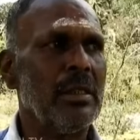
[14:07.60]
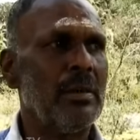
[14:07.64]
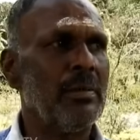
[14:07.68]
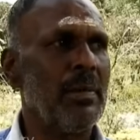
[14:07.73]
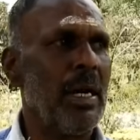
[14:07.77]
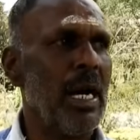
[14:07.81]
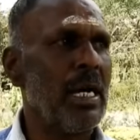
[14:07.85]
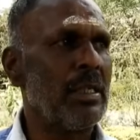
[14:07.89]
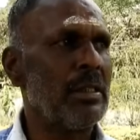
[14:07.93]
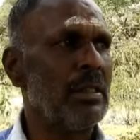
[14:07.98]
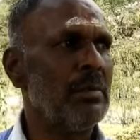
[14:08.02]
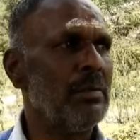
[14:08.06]

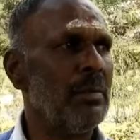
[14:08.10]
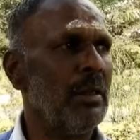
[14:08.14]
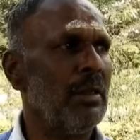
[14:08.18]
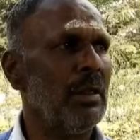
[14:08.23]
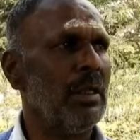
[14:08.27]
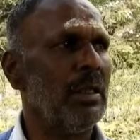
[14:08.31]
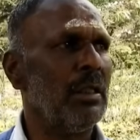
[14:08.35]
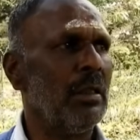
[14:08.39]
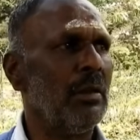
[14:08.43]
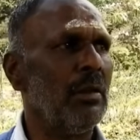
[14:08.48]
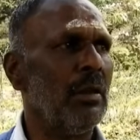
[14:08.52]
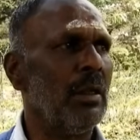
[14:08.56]
தெரிஞ்சு
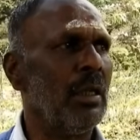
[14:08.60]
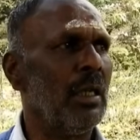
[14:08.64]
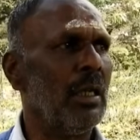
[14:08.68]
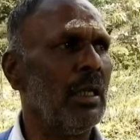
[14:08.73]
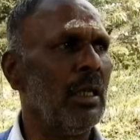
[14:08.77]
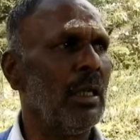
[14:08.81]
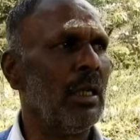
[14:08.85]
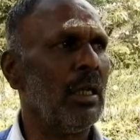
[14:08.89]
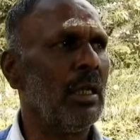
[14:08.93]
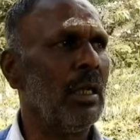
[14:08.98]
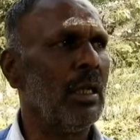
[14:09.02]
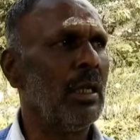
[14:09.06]
மேக்ஸிமம் வந்து
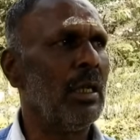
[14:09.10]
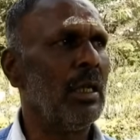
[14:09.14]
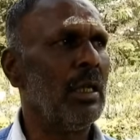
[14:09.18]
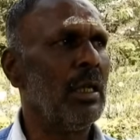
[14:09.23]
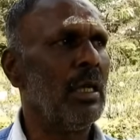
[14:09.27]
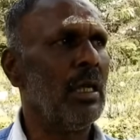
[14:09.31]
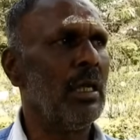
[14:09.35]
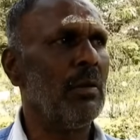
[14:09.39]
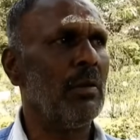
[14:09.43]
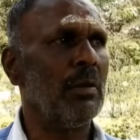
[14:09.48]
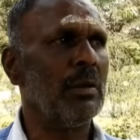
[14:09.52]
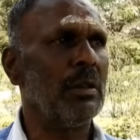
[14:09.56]
ஒரு
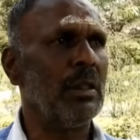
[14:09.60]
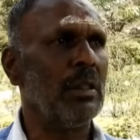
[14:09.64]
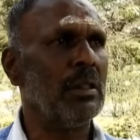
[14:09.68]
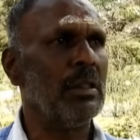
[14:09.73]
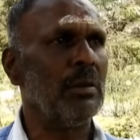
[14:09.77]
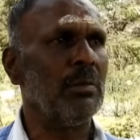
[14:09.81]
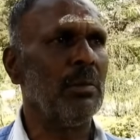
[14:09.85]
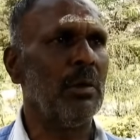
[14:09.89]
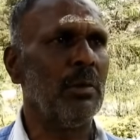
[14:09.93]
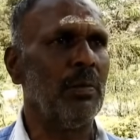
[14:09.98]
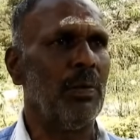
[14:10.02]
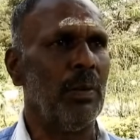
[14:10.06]

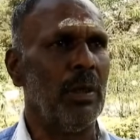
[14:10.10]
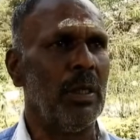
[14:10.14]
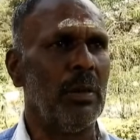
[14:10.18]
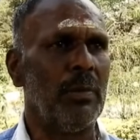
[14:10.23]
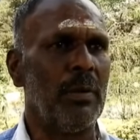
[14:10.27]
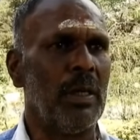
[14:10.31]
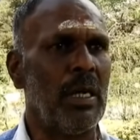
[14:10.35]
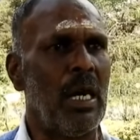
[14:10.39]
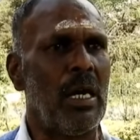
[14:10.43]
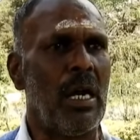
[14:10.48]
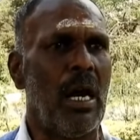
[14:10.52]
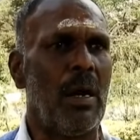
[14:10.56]
இருபத்தஞ்சி
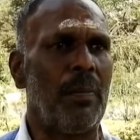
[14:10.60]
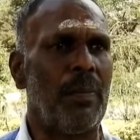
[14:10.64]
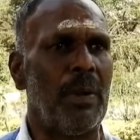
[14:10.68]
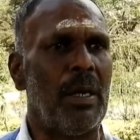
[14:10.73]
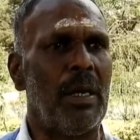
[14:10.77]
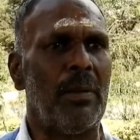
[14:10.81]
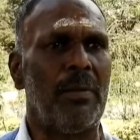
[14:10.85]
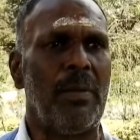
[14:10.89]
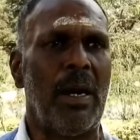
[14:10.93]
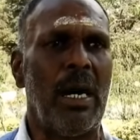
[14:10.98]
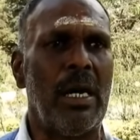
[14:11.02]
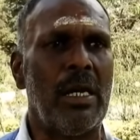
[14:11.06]
முப்பது பேர் ஆனால்
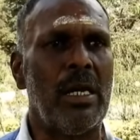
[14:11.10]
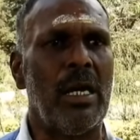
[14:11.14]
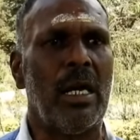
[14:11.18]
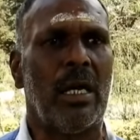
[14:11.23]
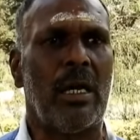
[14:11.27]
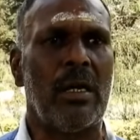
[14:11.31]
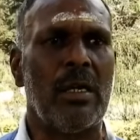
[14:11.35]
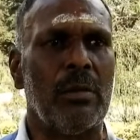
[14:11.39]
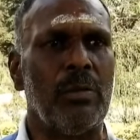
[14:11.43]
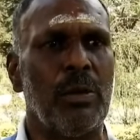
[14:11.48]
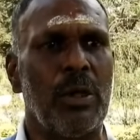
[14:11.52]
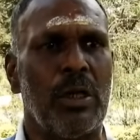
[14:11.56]
அப்போல்லாம்
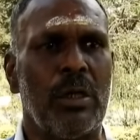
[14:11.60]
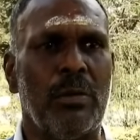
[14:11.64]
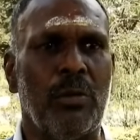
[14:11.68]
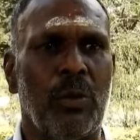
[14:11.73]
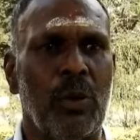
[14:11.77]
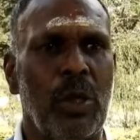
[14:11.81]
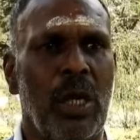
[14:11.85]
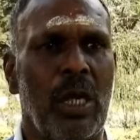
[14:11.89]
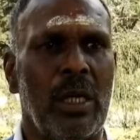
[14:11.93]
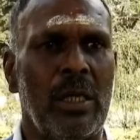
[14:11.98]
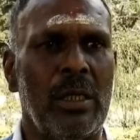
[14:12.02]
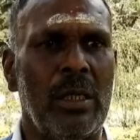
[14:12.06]
பாடியை
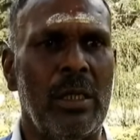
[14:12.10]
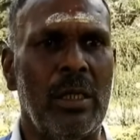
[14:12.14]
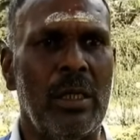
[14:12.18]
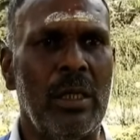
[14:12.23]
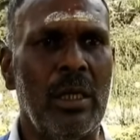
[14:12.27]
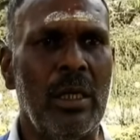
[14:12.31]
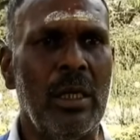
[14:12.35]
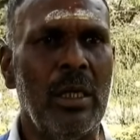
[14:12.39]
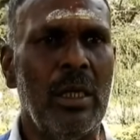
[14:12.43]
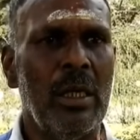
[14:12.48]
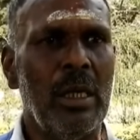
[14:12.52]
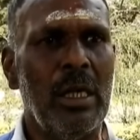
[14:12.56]
கண்டுபிடிக்க முடியாது
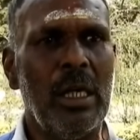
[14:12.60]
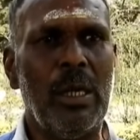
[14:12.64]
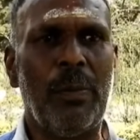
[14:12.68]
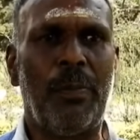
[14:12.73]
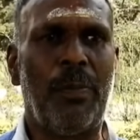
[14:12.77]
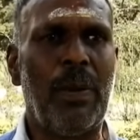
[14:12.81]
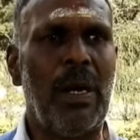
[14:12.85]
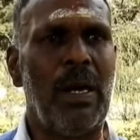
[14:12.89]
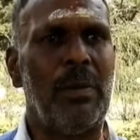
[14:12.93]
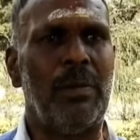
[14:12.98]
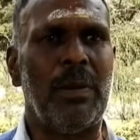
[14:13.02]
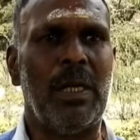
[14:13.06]

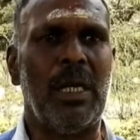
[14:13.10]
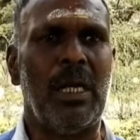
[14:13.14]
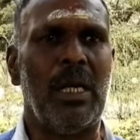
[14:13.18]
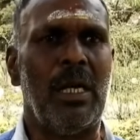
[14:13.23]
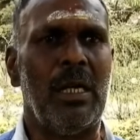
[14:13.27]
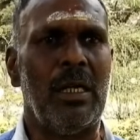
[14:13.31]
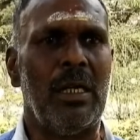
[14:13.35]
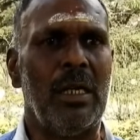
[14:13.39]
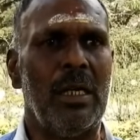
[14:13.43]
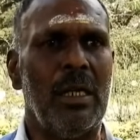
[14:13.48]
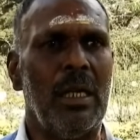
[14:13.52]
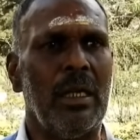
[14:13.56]
இப்போ
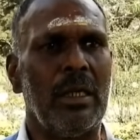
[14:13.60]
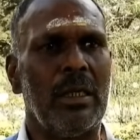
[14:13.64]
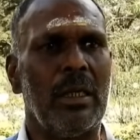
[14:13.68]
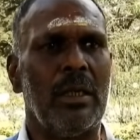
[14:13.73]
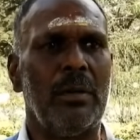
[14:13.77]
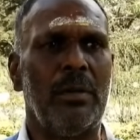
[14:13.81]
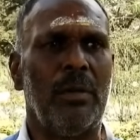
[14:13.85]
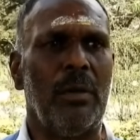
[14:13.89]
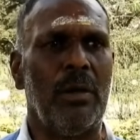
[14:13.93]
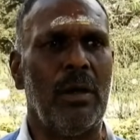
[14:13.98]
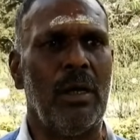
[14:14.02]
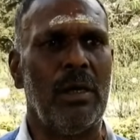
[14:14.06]
அப்படியெல்லாம் இல்லை
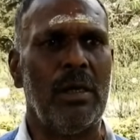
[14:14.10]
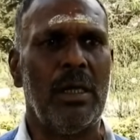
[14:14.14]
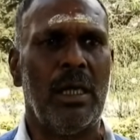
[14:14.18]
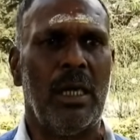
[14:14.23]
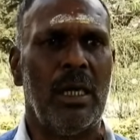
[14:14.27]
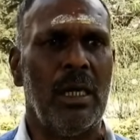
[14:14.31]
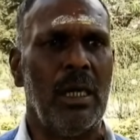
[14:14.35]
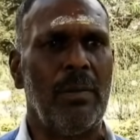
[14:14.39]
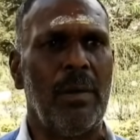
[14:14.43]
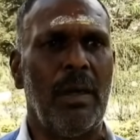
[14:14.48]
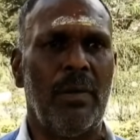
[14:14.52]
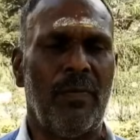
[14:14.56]
எங்கே
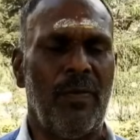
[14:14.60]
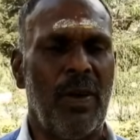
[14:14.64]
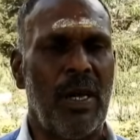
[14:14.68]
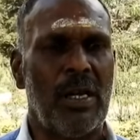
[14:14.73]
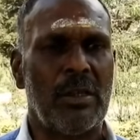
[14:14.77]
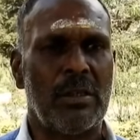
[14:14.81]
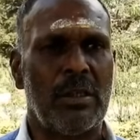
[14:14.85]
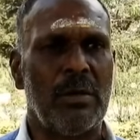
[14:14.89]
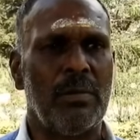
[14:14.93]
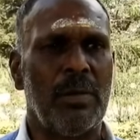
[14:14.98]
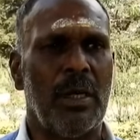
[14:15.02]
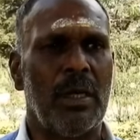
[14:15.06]
போனாலும் எல்லாமே
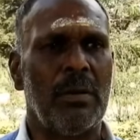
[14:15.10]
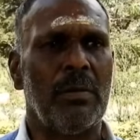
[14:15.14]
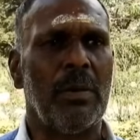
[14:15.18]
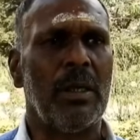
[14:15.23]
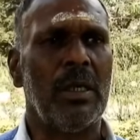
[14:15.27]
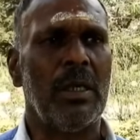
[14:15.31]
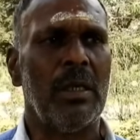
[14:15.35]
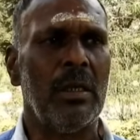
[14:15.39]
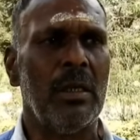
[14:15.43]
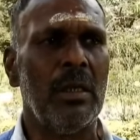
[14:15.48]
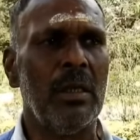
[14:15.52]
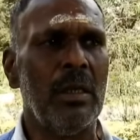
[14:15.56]
ஃபாரஸ்ட்
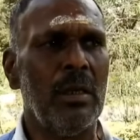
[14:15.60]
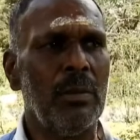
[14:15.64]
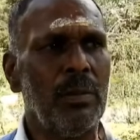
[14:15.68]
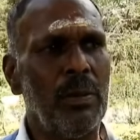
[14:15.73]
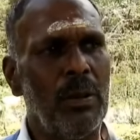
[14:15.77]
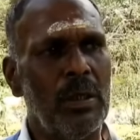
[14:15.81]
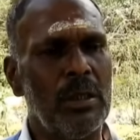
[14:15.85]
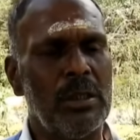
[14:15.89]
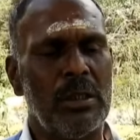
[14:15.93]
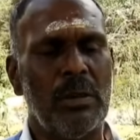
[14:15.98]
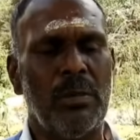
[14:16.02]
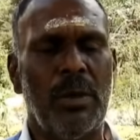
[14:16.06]
டிபார்ட்மெண்ட்டு
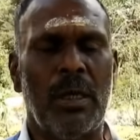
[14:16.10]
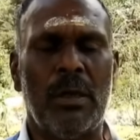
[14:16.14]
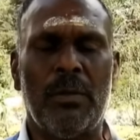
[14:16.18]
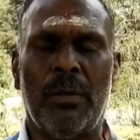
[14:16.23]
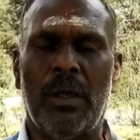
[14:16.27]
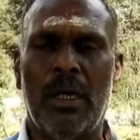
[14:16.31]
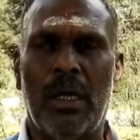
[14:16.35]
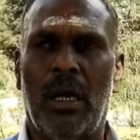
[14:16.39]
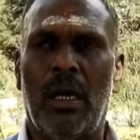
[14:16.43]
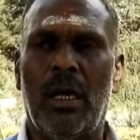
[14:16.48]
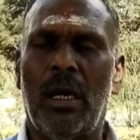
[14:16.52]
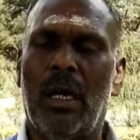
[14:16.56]
போலீஸ்
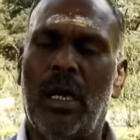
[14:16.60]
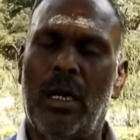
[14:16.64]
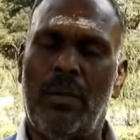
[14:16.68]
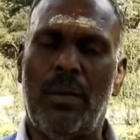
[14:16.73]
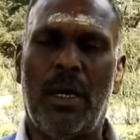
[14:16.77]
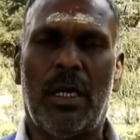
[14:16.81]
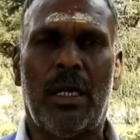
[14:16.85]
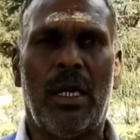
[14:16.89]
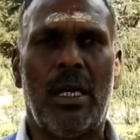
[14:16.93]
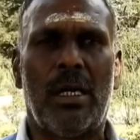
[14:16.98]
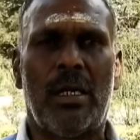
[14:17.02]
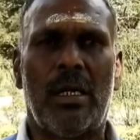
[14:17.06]
டிபார்ட்மெண்ட்
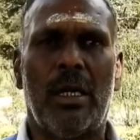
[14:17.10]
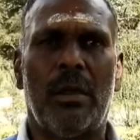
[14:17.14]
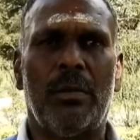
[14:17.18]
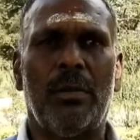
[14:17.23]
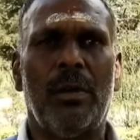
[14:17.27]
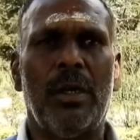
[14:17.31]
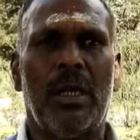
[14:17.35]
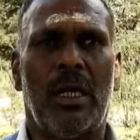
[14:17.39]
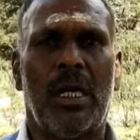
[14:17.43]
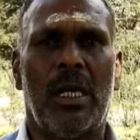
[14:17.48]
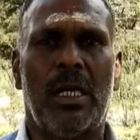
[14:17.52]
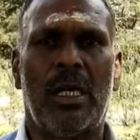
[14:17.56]
எல்லாமே
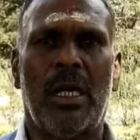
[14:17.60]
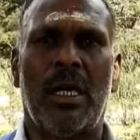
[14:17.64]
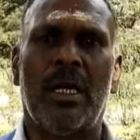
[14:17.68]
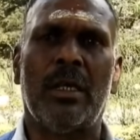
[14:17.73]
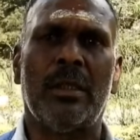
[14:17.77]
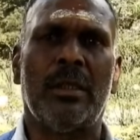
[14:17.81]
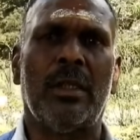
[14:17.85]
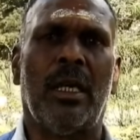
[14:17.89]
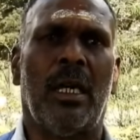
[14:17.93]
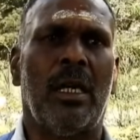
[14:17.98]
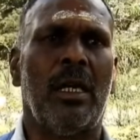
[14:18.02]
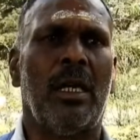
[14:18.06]
கரெக்டாக போய்
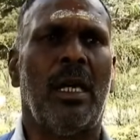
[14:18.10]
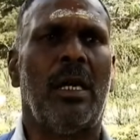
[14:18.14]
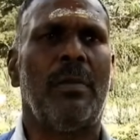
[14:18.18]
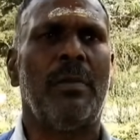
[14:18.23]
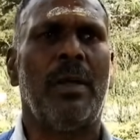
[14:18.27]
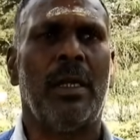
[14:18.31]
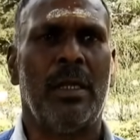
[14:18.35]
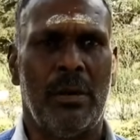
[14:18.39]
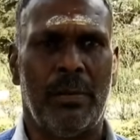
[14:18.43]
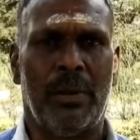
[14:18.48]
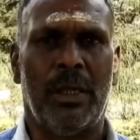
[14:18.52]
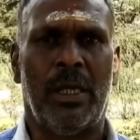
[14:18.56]
கரெக்டாக எடுத்து
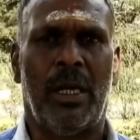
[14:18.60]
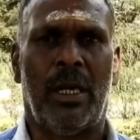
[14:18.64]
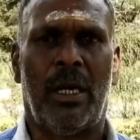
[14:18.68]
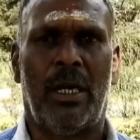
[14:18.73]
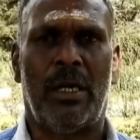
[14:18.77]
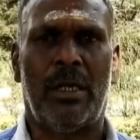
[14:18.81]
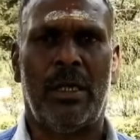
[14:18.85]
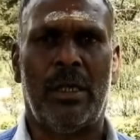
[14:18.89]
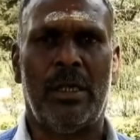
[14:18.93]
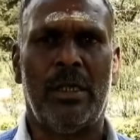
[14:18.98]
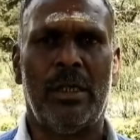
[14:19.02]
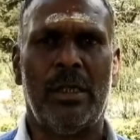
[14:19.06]
எல்லாமே இது
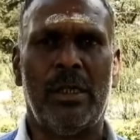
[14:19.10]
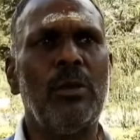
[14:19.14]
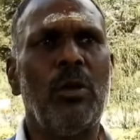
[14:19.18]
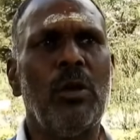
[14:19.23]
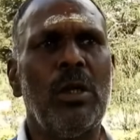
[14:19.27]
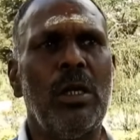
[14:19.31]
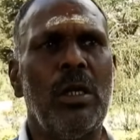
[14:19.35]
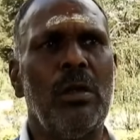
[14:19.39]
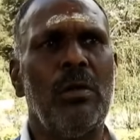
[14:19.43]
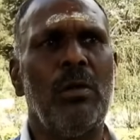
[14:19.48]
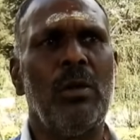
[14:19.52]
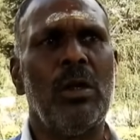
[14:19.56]
பண்ணிடுறாங்க
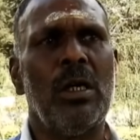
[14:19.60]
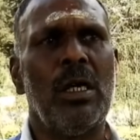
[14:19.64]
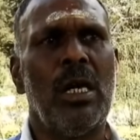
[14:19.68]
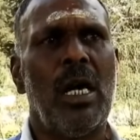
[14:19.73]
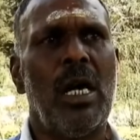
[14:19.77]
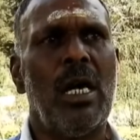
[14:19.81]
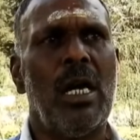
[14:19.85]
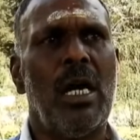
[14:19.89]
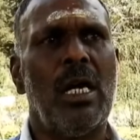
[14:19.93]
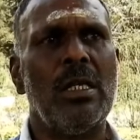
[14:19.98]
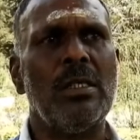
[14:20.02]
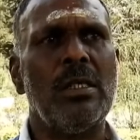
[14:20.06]
இது ஒரு
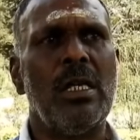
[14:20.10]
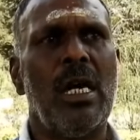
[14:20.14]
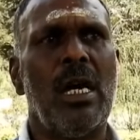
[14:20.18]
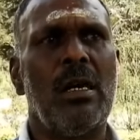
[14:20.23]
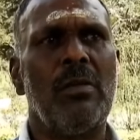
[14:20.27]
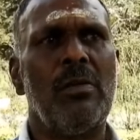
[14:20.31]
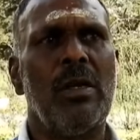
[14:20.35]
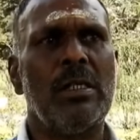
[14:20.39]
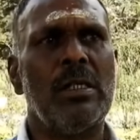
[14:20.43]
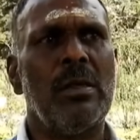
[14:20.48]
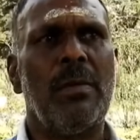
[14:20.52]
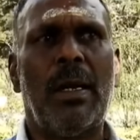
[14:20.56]
ஒரு நாலு
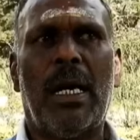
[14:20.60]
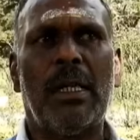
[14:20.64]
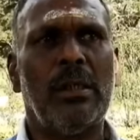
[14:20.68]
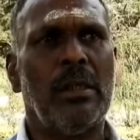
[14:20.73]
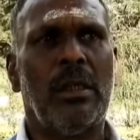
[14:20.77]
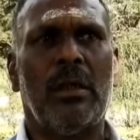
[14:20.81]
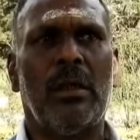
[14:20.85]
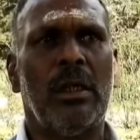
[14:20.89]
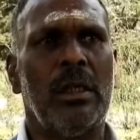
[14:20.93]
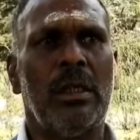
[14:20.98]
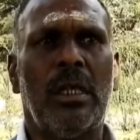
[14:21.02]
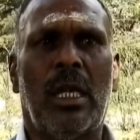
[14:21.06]
அஞ்சாறு வருஷமா
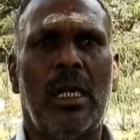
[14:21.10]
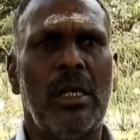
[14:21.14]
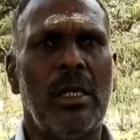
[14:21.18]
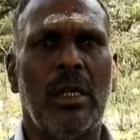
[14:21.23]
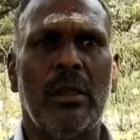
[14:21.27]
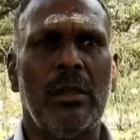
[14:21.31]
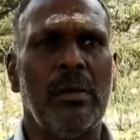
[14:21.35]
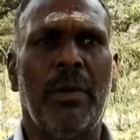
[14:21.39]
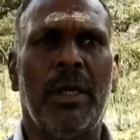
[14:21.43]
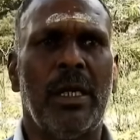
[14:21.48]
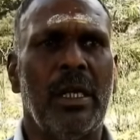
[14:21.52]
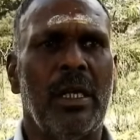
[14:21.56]
அந்த
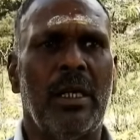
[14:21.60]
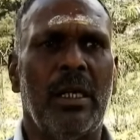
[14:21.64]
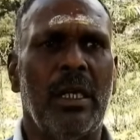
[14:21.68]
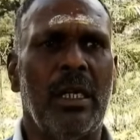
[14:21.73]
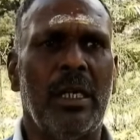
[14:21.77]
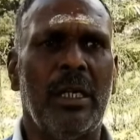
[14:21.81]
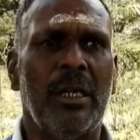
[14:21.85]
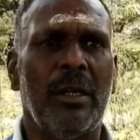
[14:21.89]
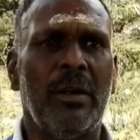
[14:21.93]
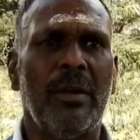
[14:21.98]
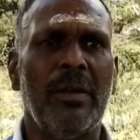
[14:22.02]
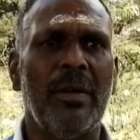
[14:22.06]
இதெல்லாம் எதுவுமே
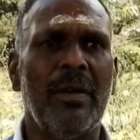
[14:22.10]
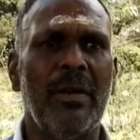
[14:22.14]
இல்லை